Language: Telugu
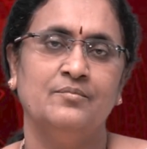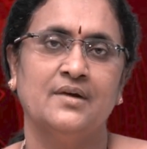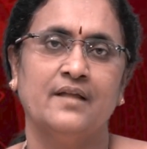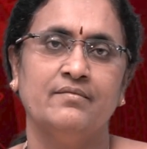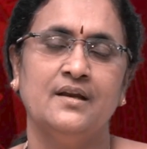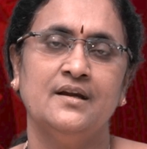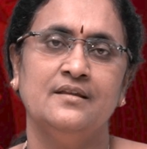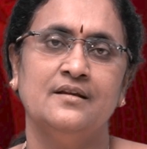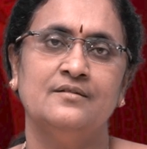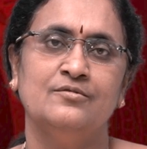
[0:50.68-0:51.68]
మనందరికీ
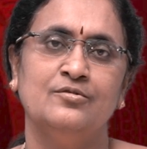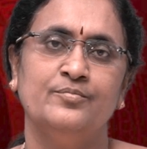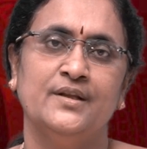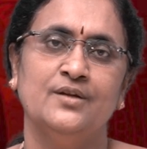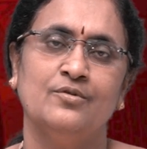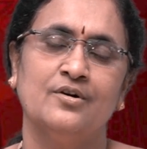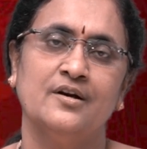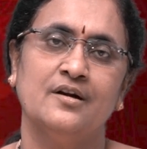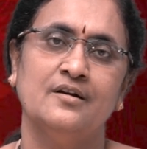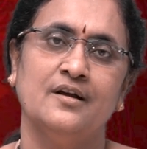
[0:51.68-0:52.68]
తెలుసు ప్రతి
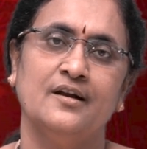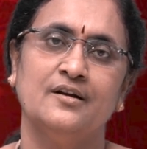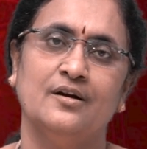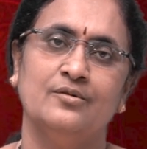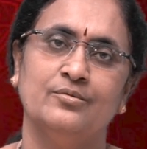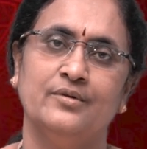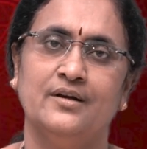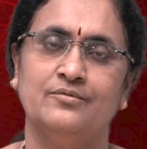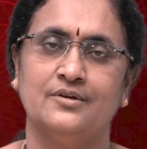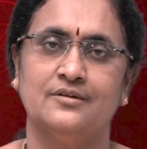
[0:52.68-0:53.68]
ఒక్కరం కళలు కంటూనే
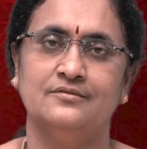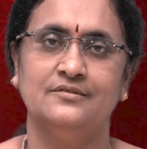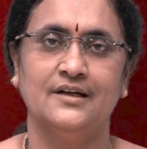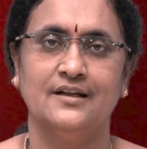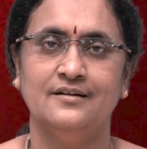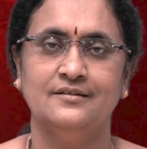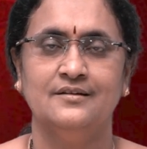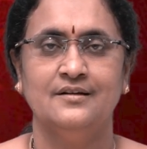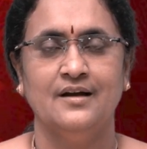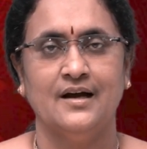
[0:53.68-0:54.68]
ఉంటాం కదా
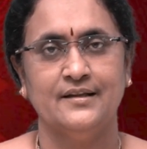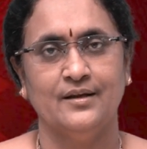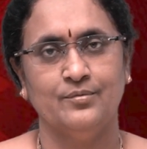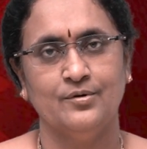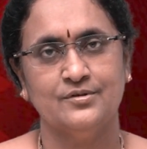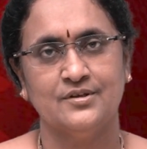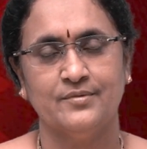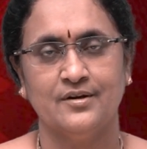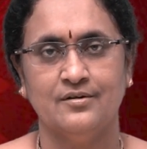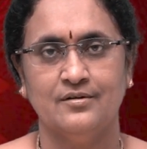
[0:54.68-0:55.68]
అది ఏదో
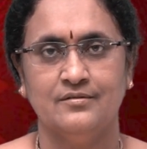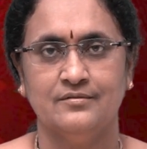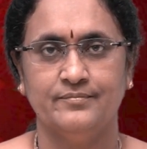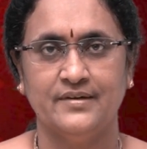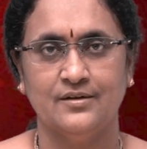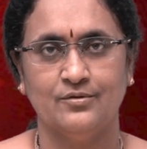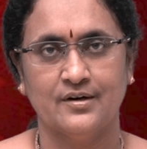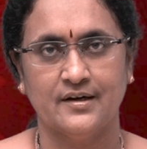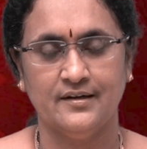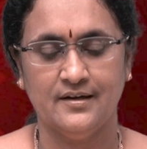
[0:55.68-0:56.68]
సమయంలో ప్రతి
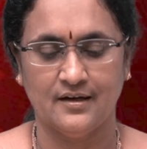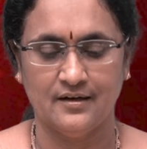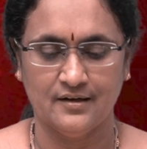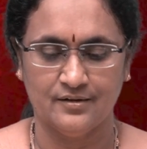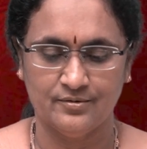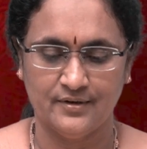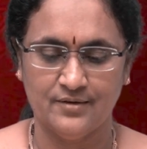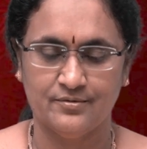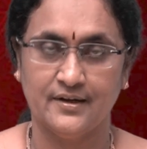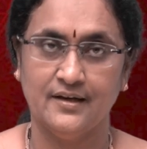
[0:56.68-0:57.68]
ఒక్కరికి కళలు కంటూనే
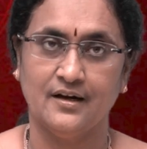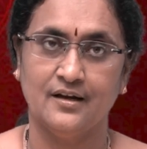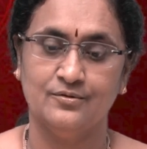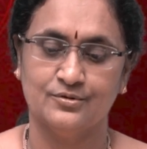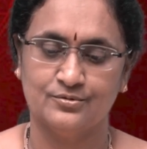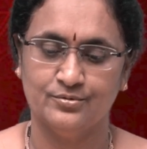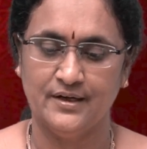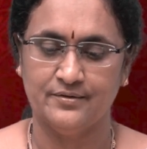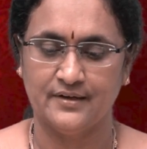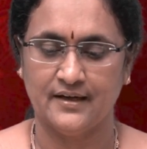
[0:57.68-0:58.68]
ఉంటాయి కళలు
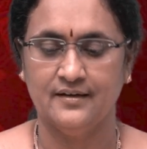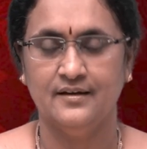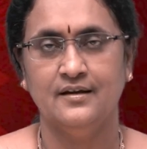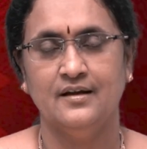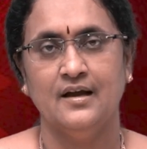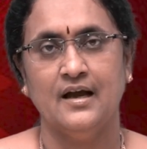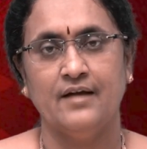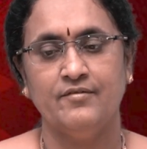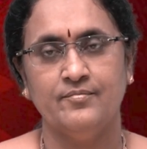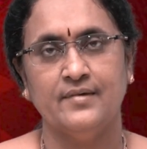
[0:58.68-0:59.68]
వస్తూనే ఉంటాయి
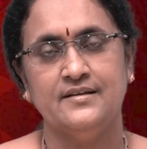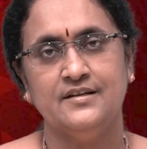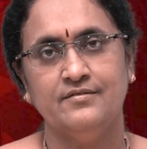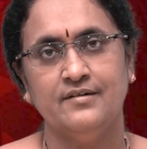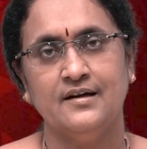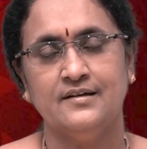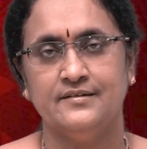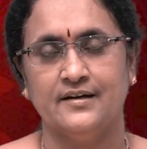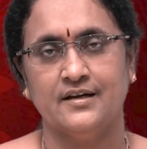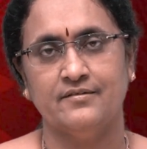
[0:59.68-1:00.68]
అవి మంచివా
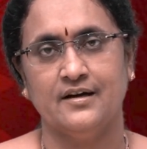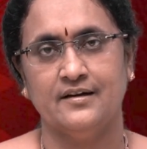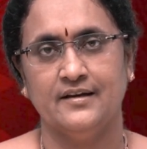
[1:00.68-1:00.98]
చెడ్డవా